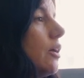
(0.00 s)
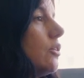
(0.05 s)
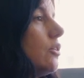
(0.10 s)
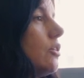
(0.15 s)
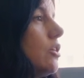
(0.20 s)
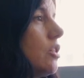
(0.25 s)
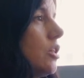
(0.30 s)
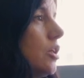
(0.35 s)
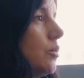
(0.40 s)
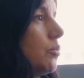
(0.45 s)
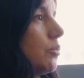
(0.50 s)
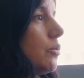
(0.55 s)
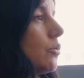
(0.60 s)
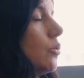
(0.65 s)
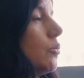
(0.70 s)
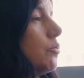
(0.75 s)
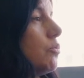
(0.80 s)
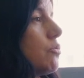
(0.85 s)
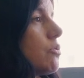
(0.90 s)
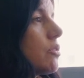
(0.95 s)
Elle anticipe
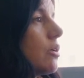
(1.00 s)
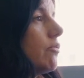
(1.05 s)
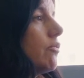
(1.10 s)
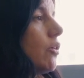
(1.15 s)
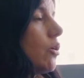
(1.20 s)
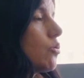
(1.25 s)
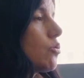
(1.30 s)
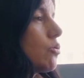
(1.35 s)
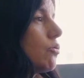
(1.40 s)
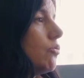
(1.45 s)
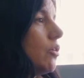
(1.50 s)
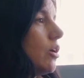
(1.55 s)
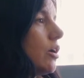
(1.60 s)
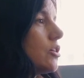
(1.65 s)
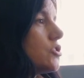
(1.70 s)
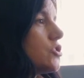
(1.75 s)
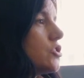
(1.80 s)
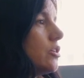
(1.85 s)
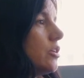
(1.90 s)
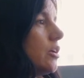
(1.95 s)
que le poussin va
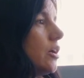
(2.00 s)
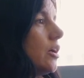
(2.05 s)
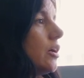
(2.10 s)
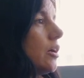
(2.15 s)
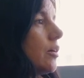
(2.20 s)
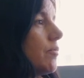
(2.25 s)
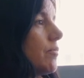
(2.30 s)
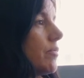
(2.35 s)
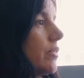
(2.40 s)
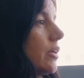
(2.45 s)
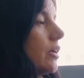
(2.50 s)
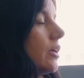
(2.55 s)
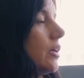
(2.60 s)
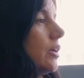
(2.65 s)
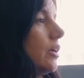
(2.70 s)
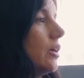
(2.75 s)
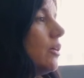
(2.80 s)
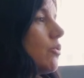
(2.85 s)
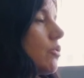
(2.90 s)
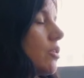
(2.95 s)
recevoir un jet d'air
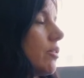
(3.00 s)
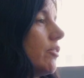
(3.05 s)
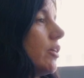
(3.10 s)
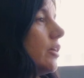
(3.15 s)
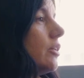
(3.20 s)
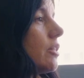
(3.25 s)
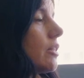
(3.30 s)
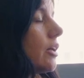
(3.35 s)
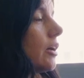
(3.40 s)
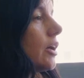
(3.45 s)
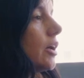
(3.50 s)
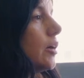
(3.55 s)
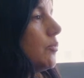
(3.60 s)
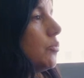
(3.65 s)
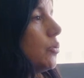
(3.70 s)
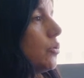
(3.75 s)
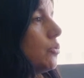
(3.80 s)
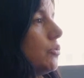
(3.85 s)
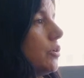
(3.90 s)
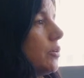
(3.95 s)
et que ça va être
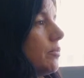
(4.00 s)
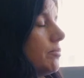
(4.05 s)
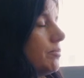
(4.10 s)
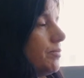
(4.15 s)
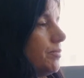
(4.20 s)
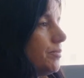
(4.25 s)
désagréable pour lui.